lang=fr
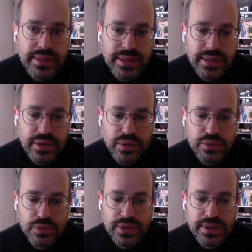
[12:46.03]
C'est-à-dire que
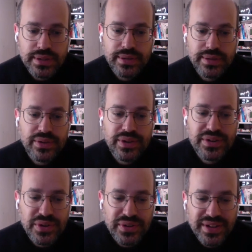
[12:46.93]
je me dis, attends,
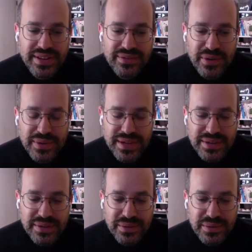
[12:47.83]
je suis en train d'avoir une,
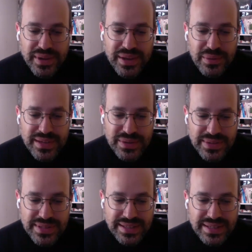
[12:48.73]
de, créer une
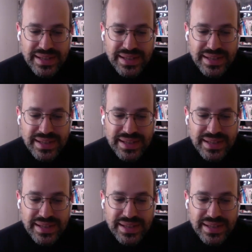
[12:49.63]
agence.